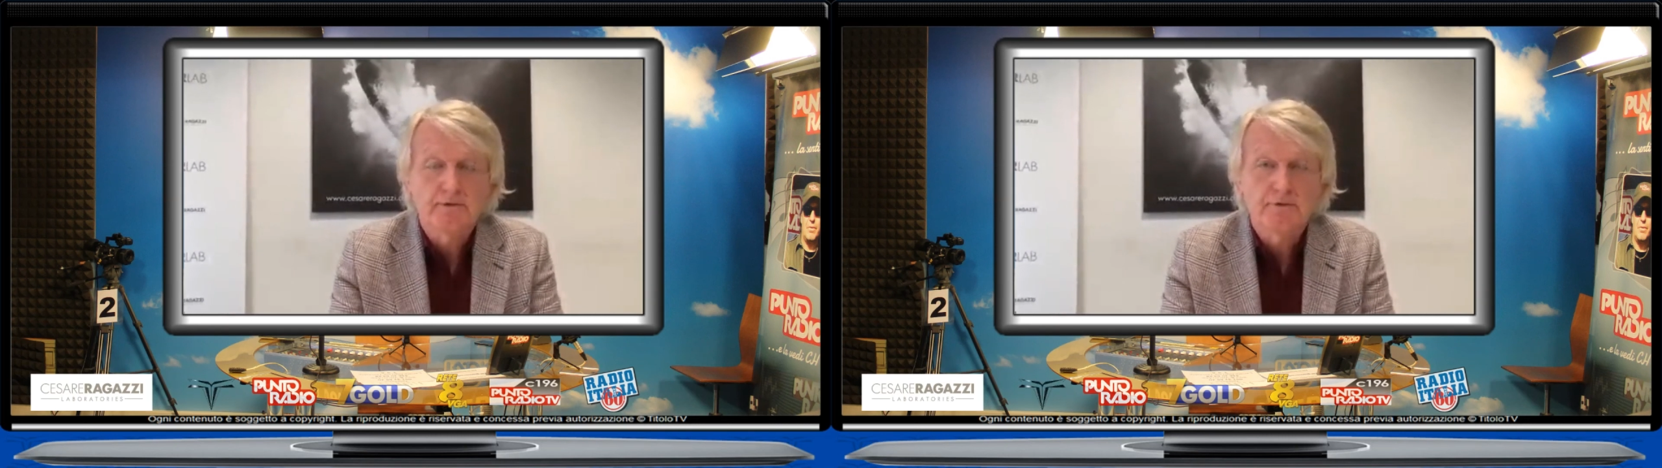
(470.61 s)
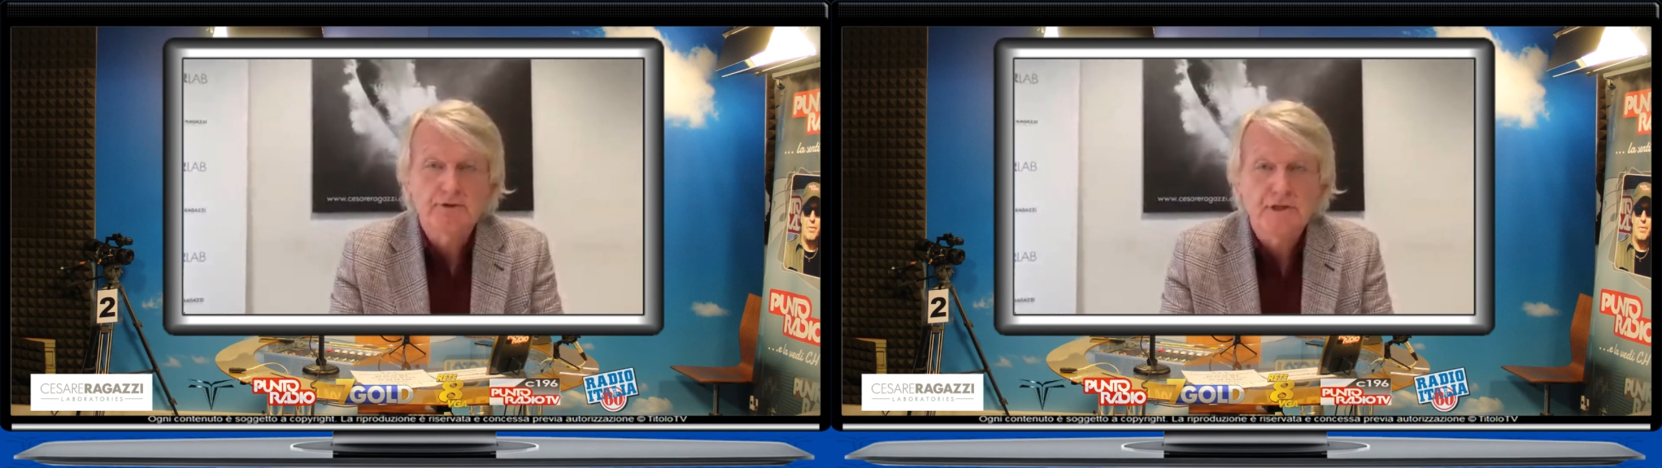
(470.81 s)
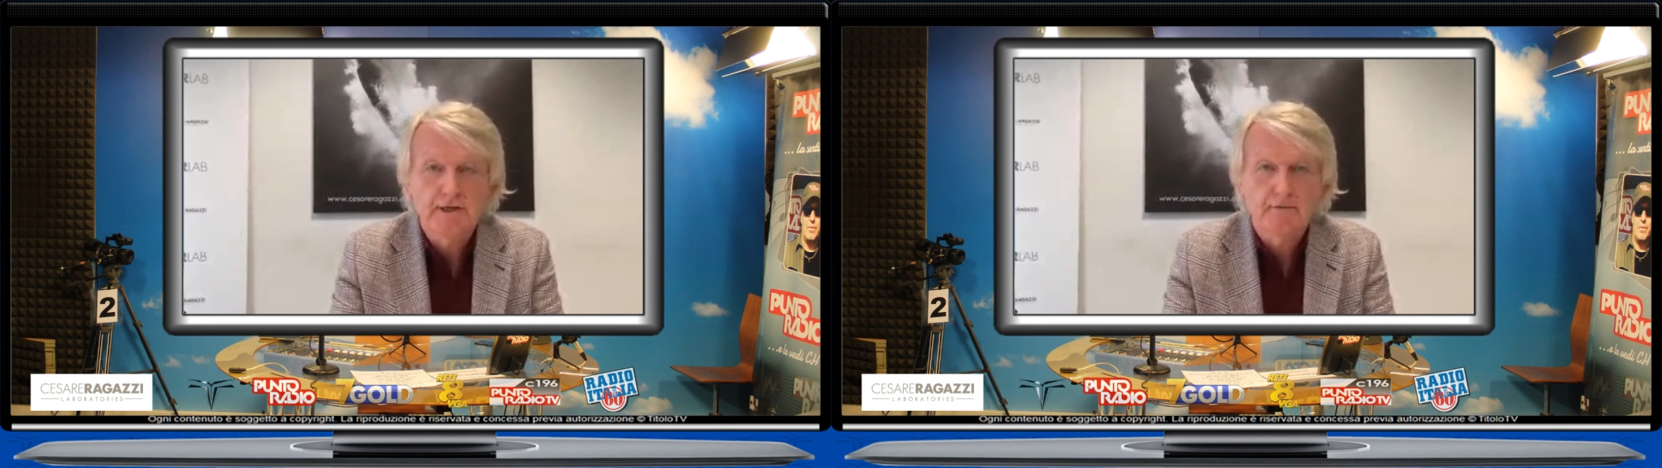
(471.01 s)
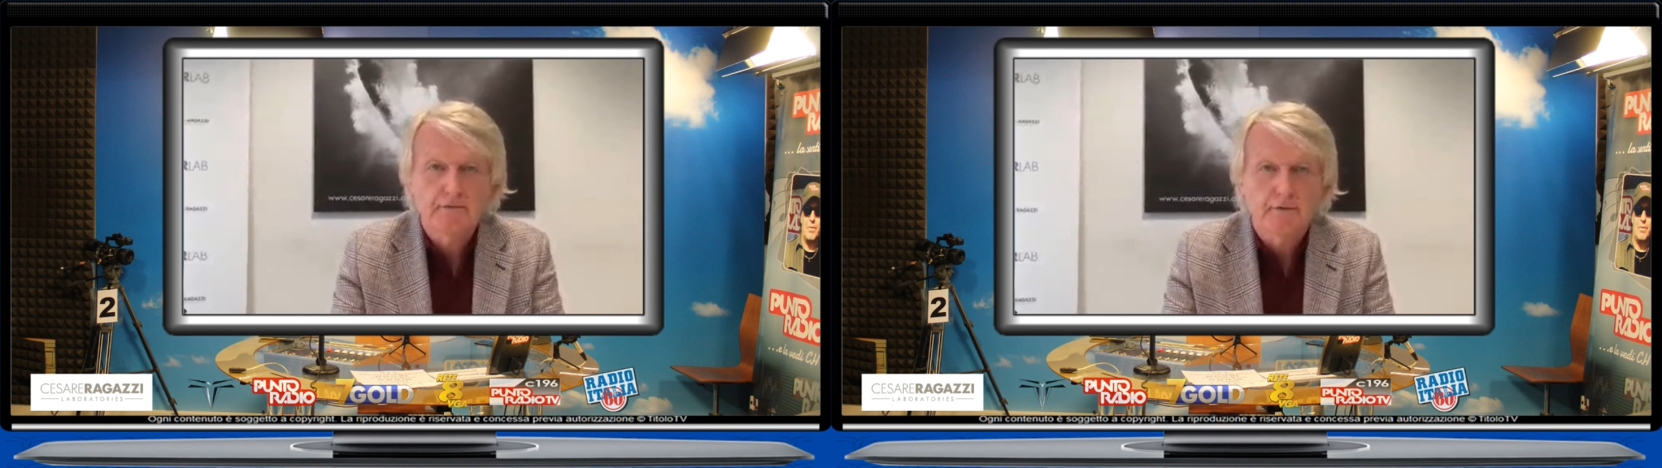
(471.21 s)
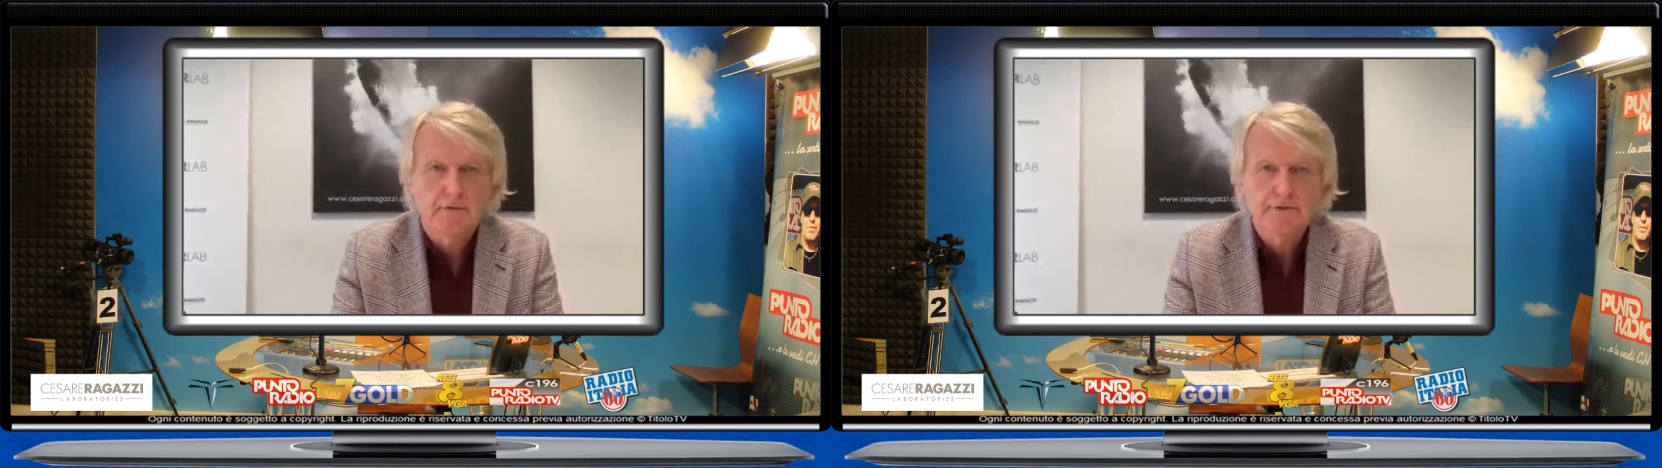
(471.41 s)

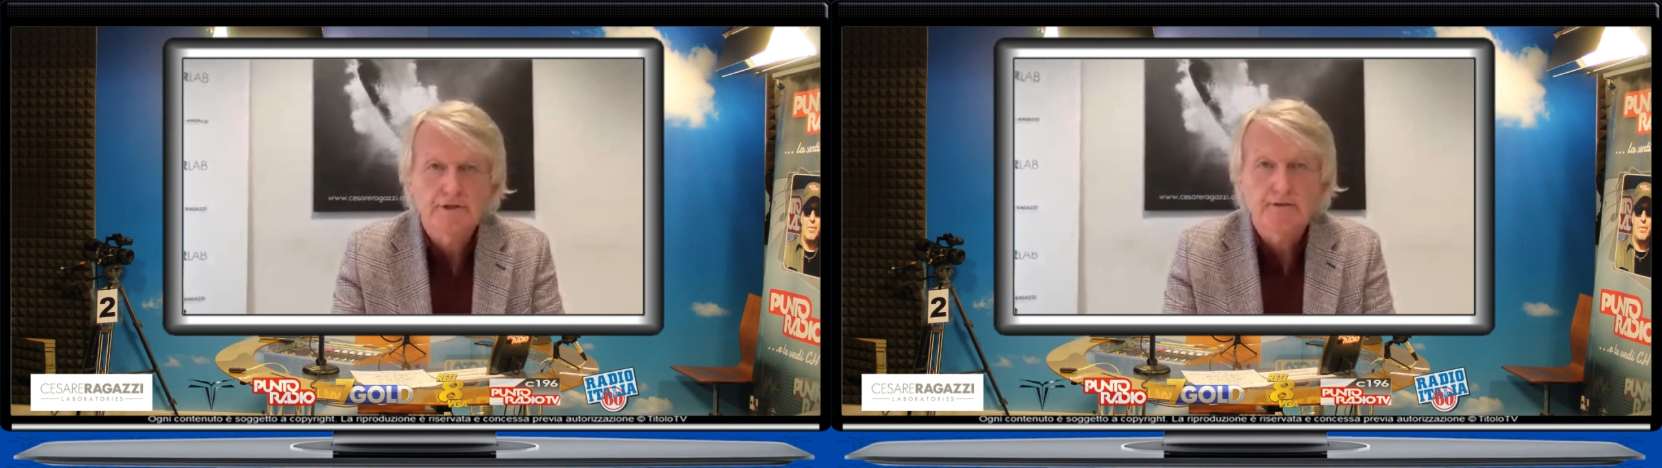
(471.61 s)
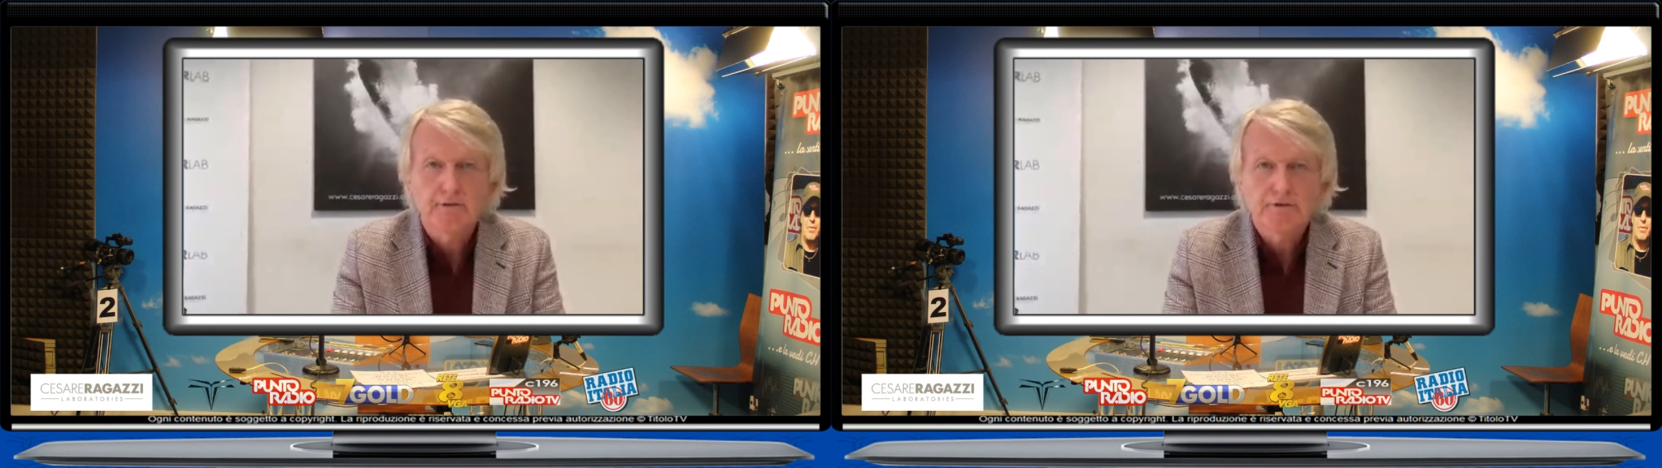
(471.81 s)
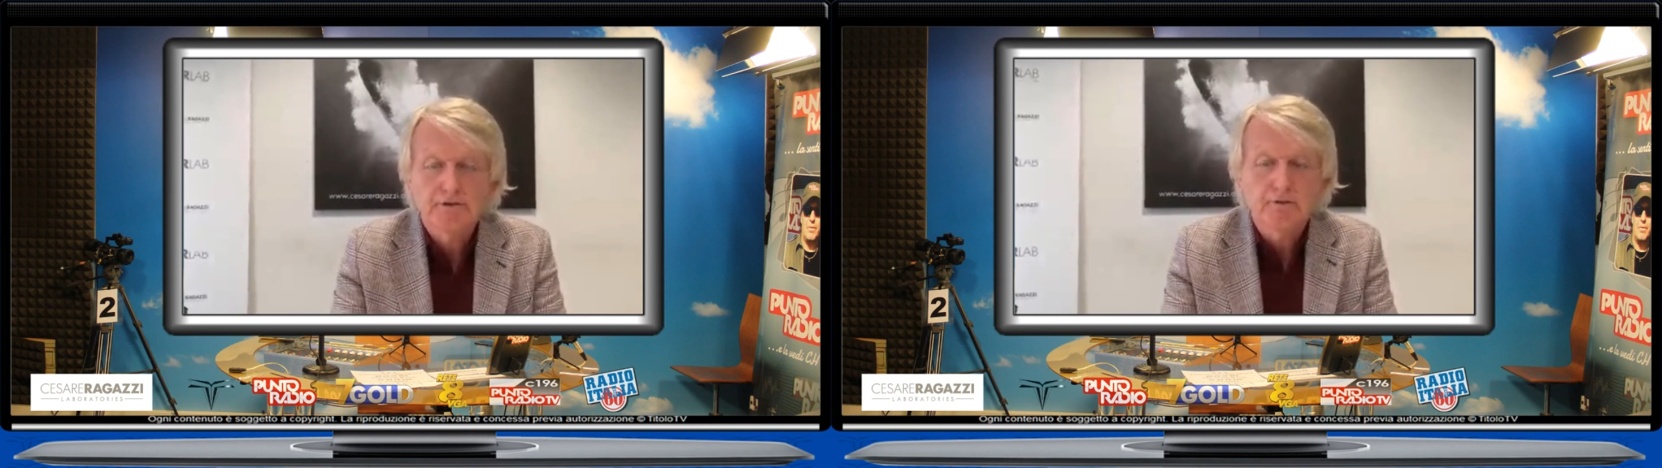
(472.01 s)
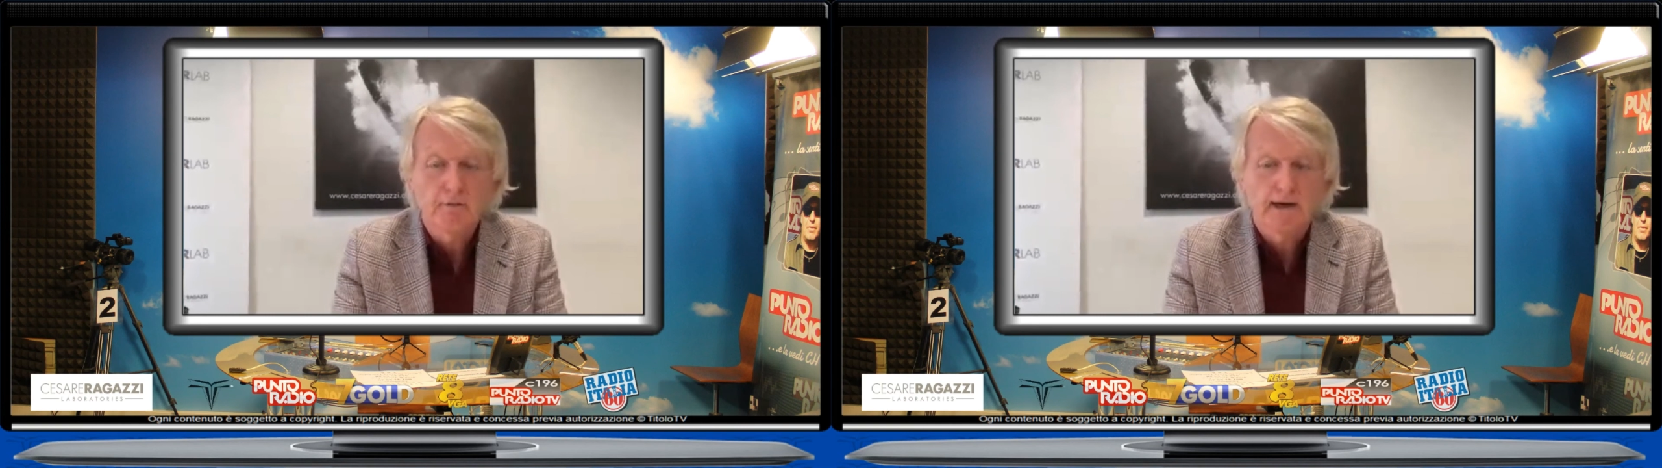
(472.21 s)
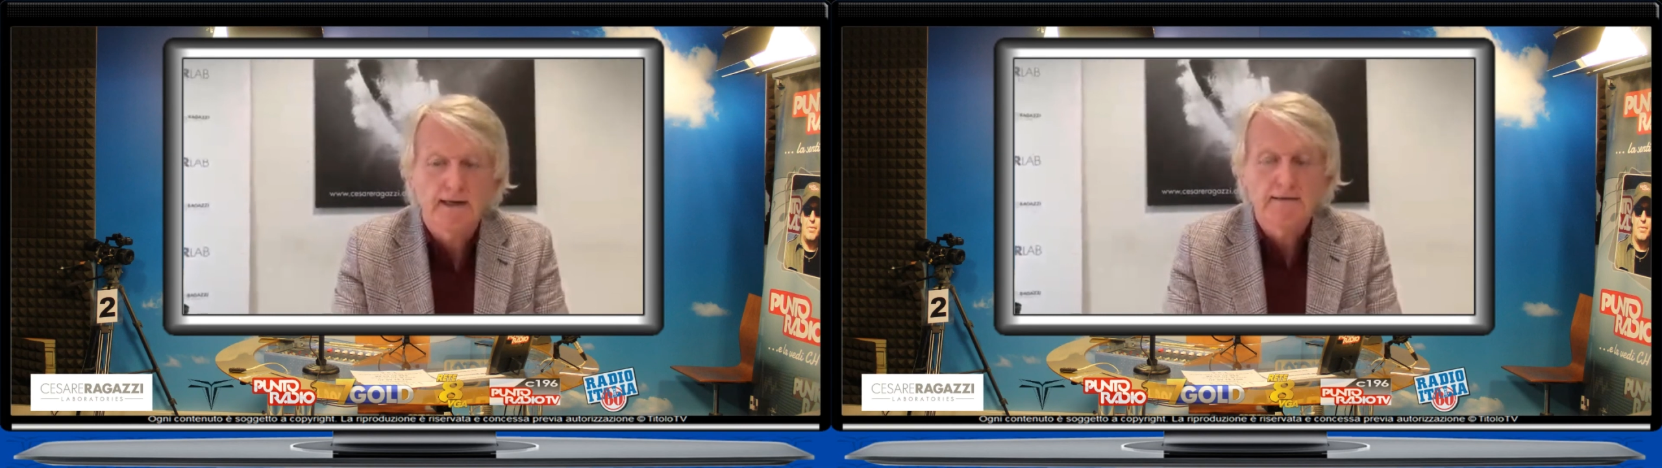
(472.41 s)
800
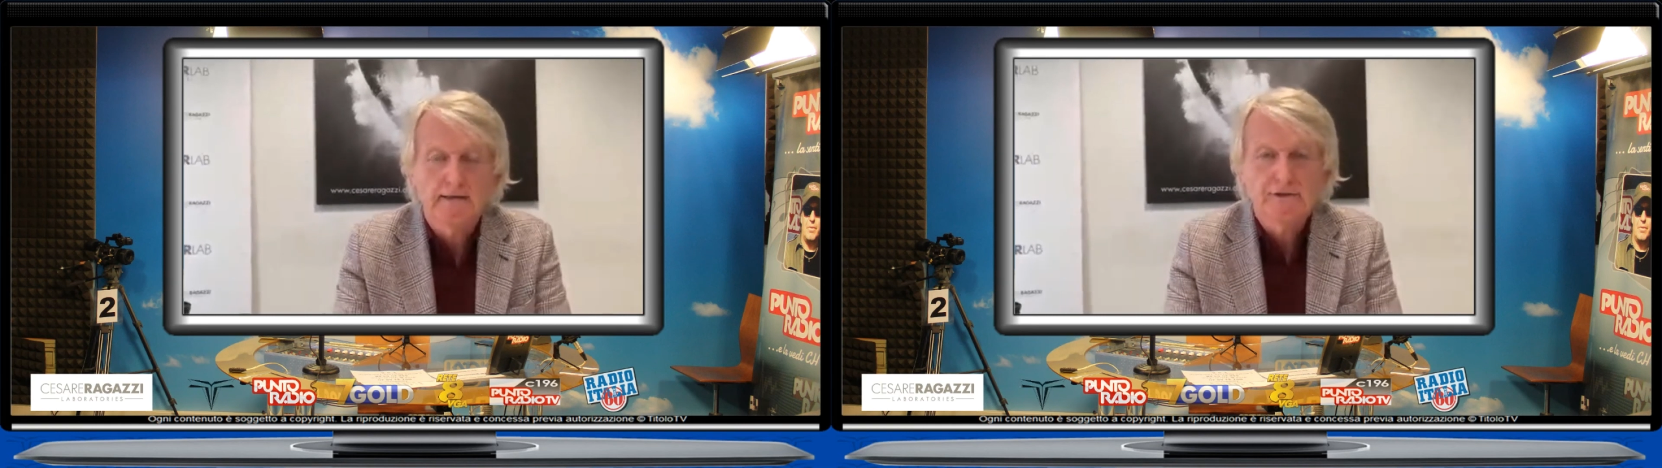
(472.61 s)
150